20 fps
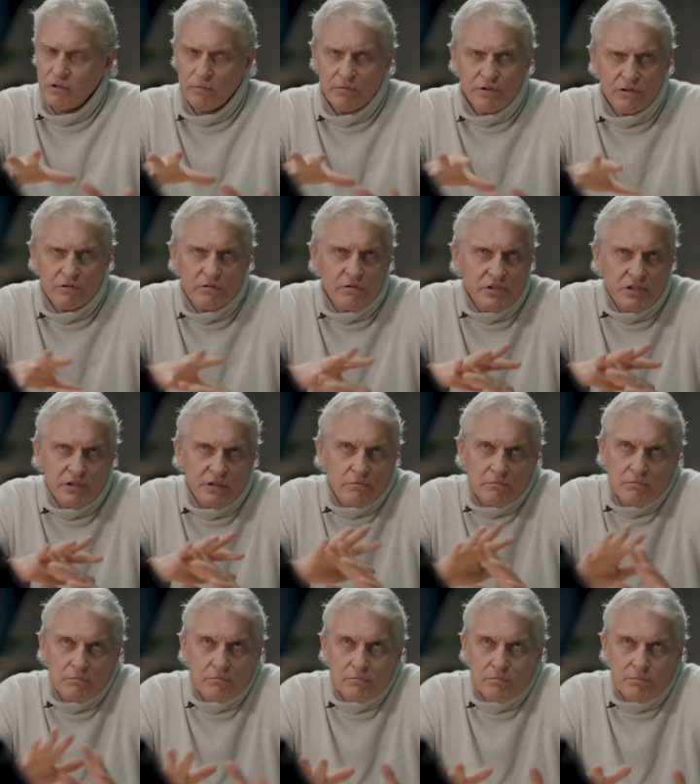Там какие-то
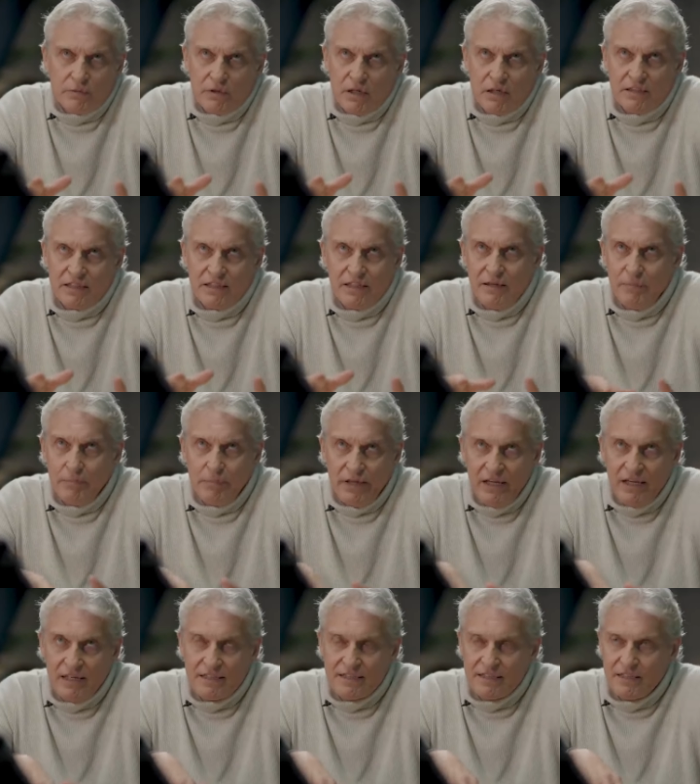вообще простые
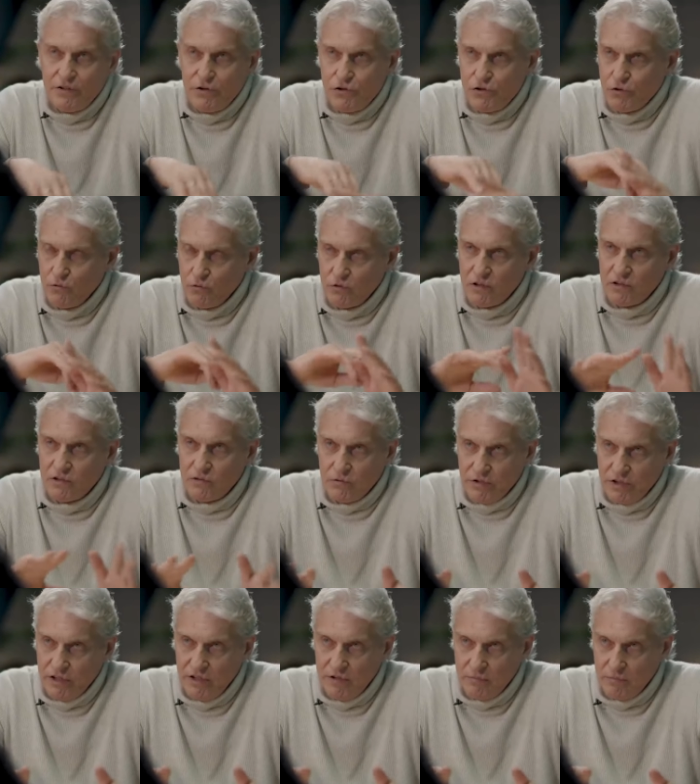песни, ничего вот
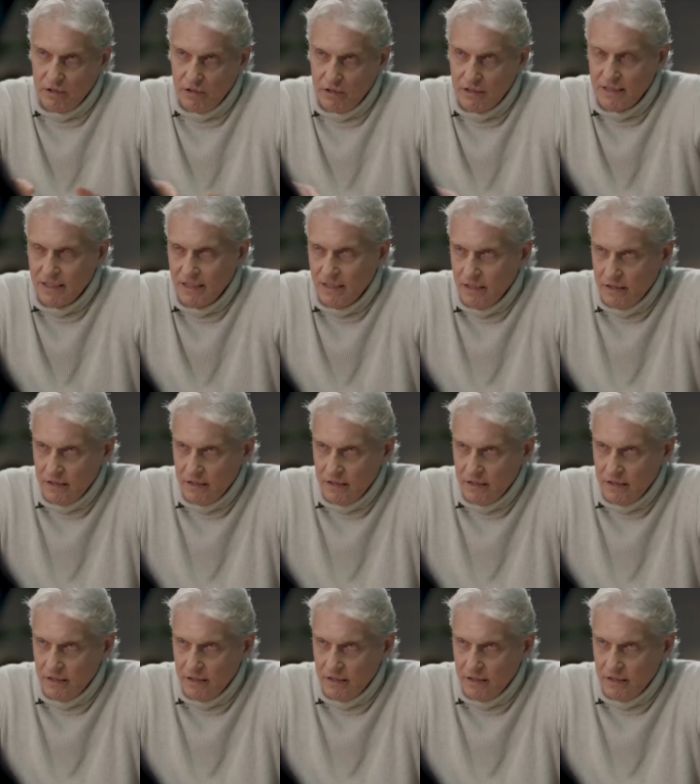этого не было,